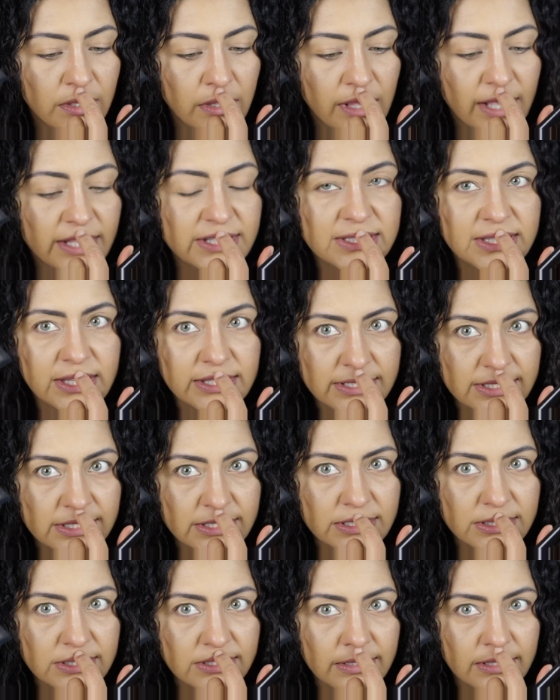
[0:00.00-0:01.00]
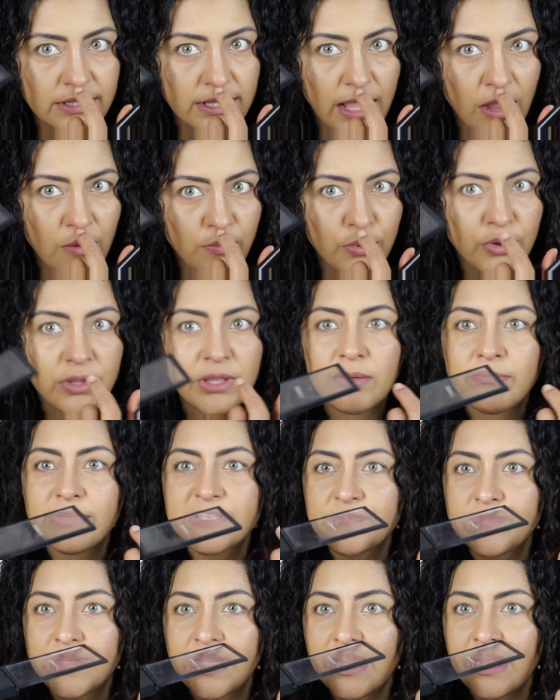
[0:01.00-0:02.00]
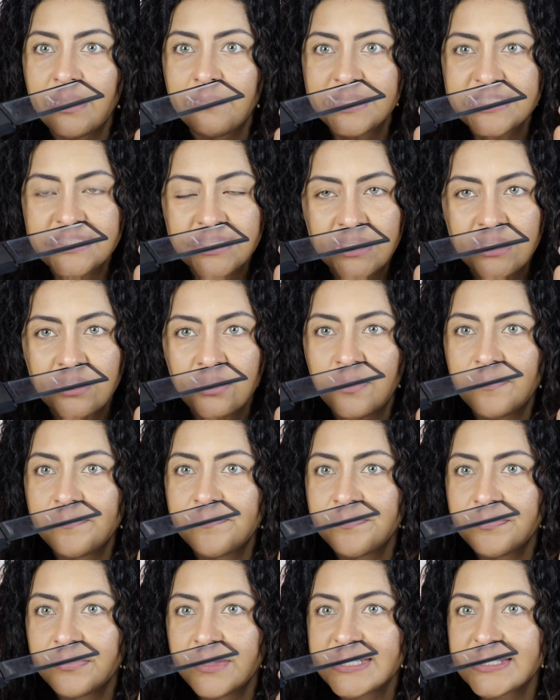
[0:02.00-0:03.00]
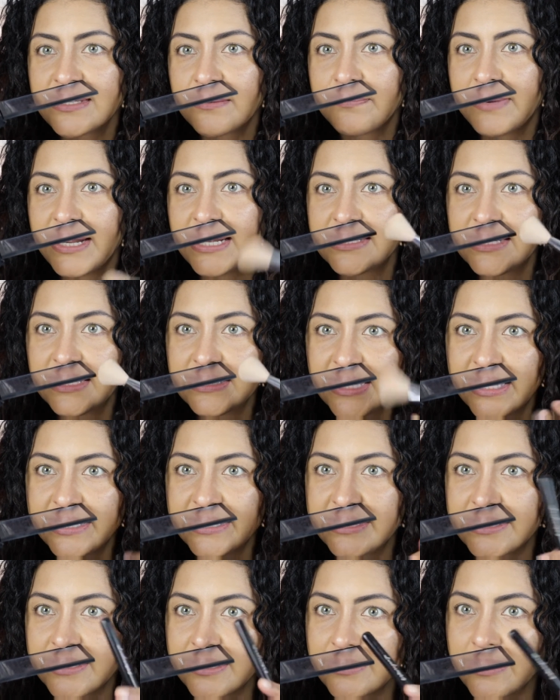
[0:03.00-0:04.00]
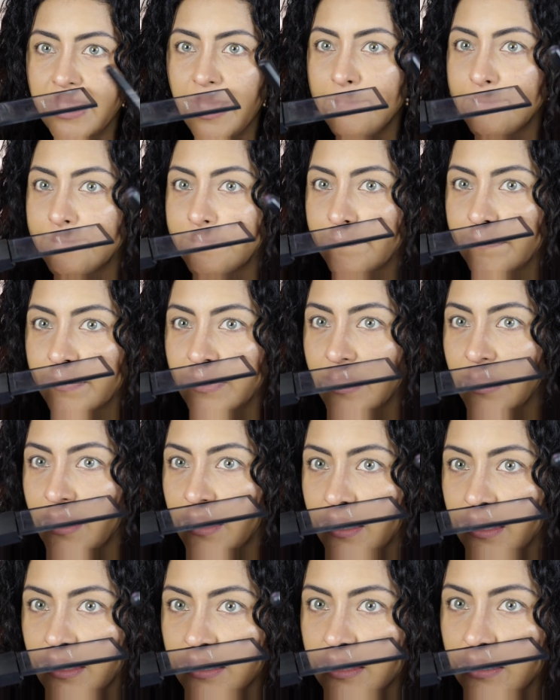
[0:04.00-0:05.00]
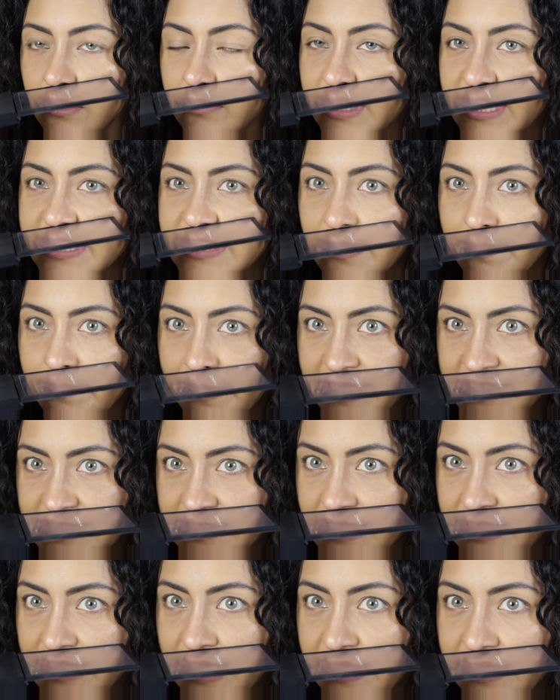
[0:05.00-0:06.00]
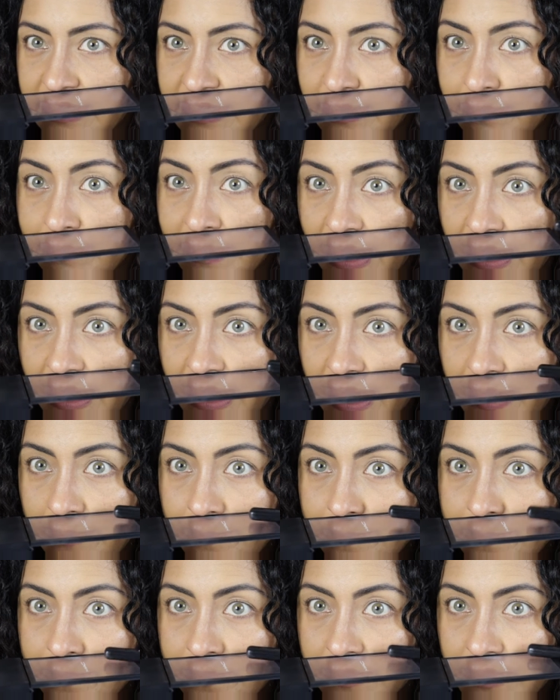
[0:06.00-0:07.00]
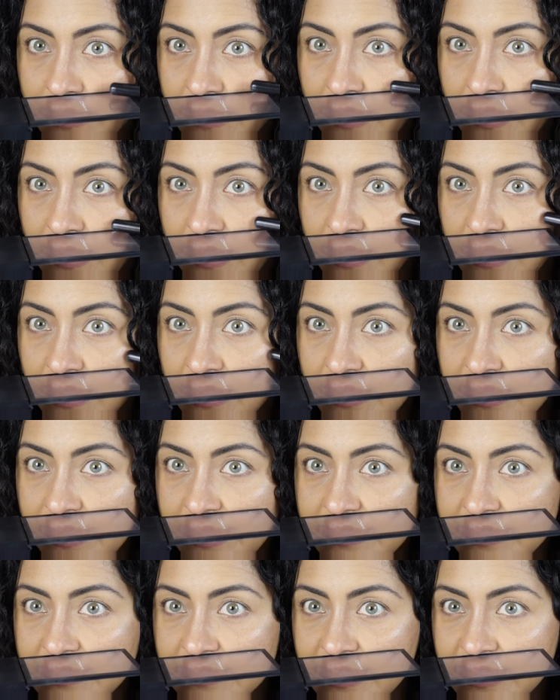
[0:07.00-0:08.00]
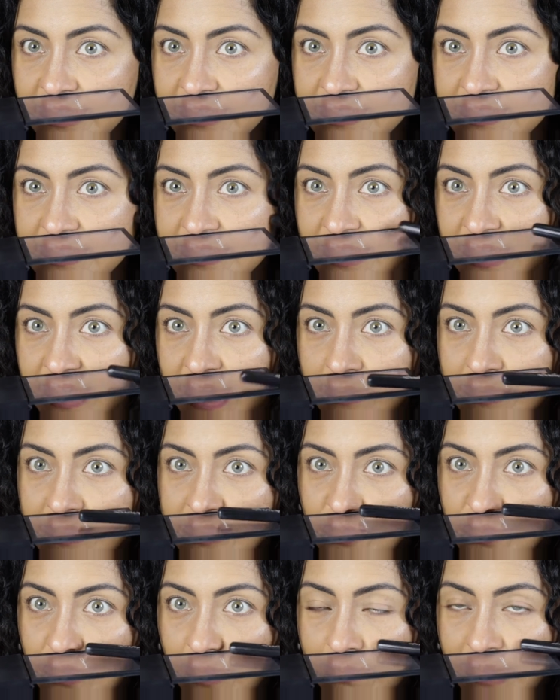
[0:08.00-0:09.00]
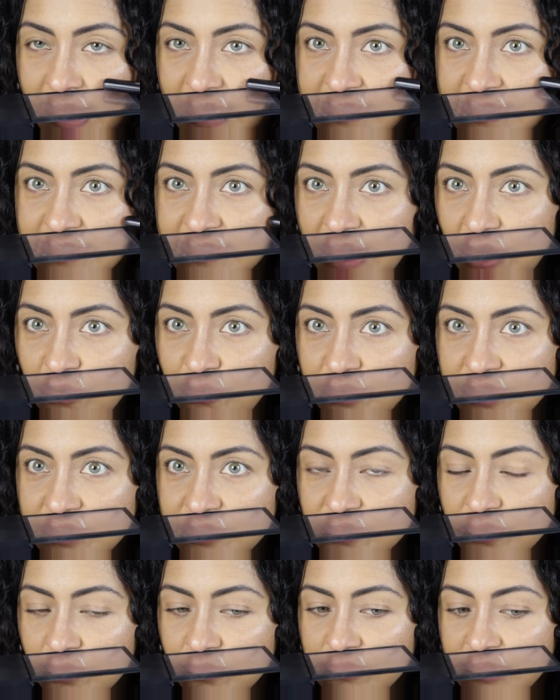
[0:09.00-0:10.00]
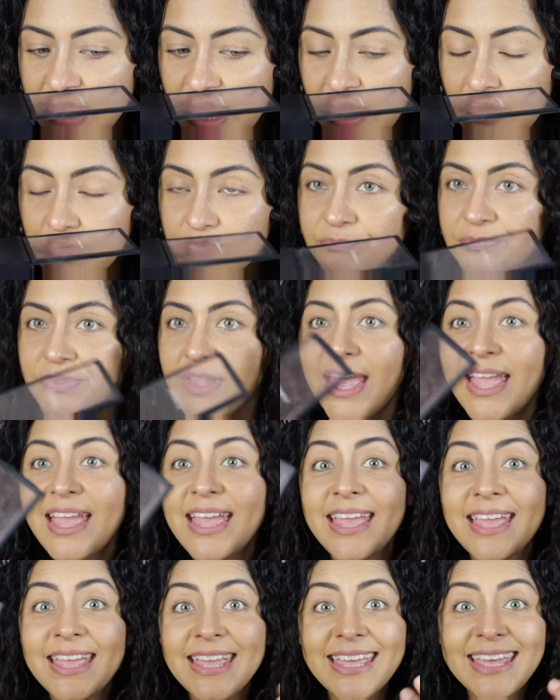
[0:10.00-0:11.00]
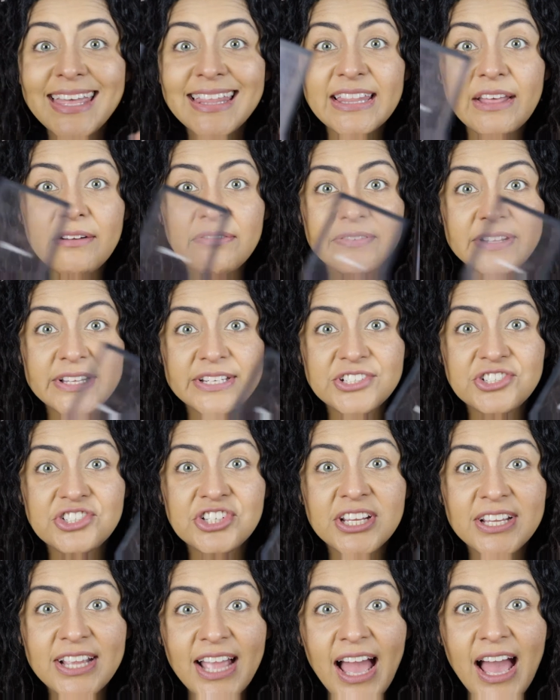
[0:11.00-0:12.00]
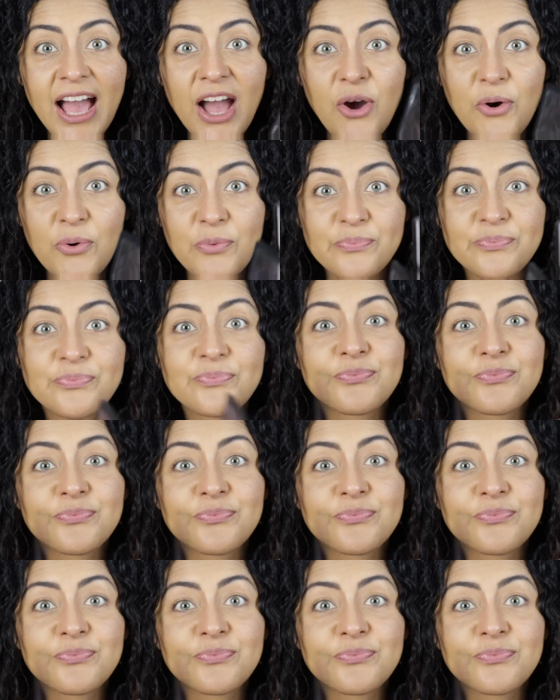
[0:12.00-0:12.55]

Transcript: às vezes, é um pouquinho mais pra cá, mas aqui, ó, nessa parte da narina, tá? Então, dessa parte da narina para cá, ele tem que ser a sua base da horizontal. E na vertical,